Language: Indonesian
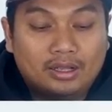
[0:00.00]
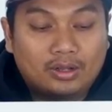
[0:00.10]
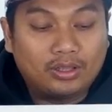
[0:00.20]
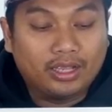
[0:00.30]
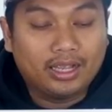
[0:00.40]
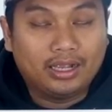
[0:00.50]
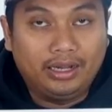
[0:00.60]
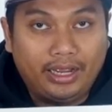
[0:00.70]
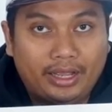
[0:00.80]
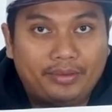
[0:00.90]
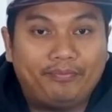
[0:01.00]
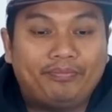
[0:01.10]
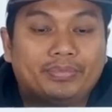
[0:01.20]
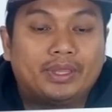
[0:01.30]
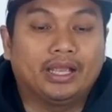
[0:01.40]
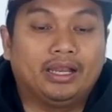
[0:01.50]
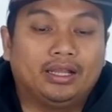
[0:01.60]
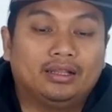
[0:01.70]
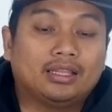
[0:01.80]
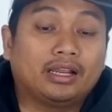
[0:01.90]
kotaknya gede.
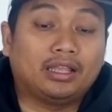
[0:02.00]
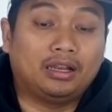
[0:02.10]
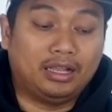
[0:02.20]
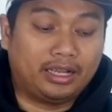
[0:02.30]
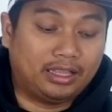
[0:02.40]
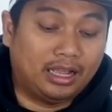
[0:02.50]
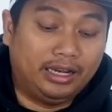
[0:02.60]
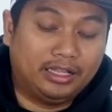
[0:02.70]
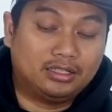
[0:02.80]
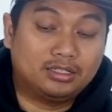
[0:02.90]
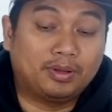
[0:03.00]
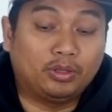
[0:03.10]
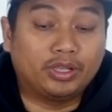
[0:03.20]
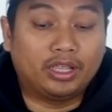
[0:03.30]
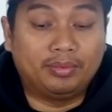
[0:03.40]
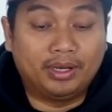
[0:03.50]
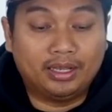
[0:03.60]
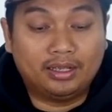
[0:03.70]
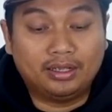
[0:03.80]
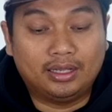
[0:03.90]
Gimana? Nah, kita kita akan lihat sepatunya kayak
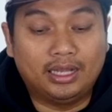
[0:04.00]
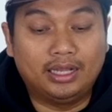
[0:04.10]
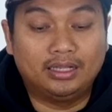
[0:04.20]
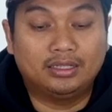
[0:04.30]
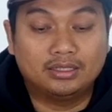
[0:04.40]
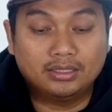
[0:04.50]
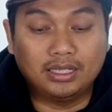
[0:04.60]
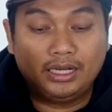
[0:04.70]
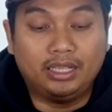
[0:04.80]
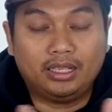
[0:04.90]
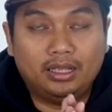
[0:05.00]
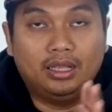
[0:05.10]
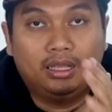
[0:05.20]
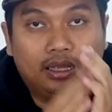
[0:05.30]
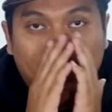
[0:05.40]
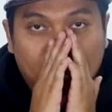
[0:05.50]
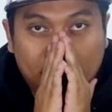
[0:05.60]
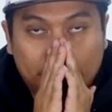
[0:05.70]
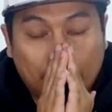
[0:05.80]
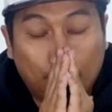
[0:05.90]
gimana. Nah, jadi
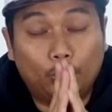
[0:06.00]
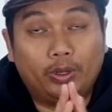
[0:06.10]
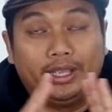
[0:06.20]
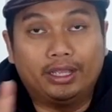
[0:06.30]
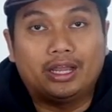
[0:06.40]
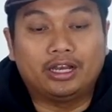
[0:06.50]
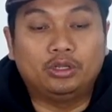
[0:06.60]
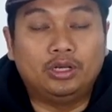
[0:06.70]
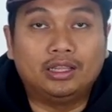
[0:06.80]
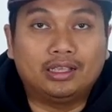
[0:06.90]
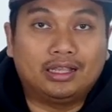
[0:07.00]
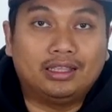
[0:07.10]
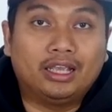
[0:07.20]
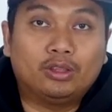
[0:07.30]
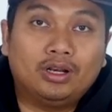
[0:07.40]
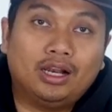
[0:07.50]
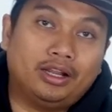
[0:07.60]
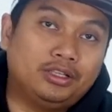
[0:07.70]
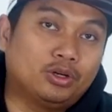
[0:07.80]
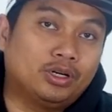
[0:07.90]
setahu gue ya, Air Jordan 33 itu
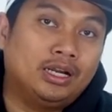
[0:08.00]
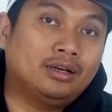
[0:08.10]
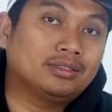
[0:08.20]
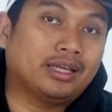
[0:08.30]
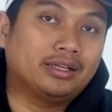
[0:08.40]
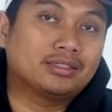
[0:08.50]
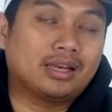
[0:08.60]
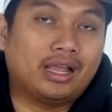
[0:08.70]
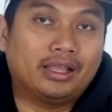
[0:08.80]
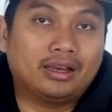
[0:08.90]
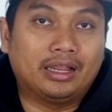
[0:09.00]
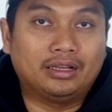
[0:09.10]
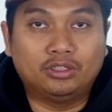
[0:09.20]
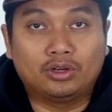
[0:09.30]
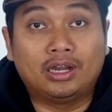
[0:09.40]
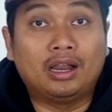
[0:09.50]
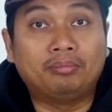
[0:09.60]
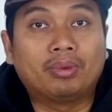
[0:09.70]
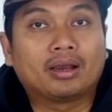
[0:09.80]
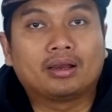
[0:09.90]
adalah Air Jordan series terakhir dari Jordan
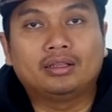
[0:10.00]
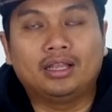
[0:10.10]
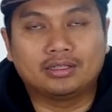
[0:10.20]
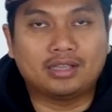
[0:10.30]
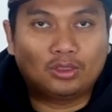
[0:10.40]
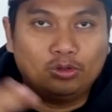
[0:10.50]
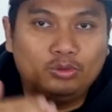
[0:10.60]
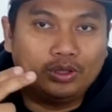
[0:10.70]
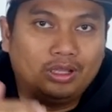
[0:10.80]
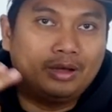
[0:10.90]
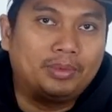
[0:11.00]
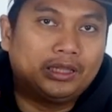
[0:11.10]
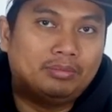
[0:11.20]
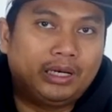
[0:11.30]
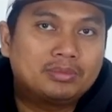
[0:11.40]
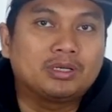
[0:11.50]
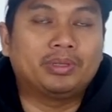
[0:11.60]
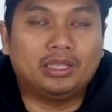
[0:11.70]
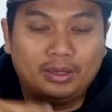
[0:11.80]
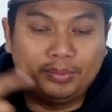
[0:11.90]
number yang 1 2 3 4 5 6 sampai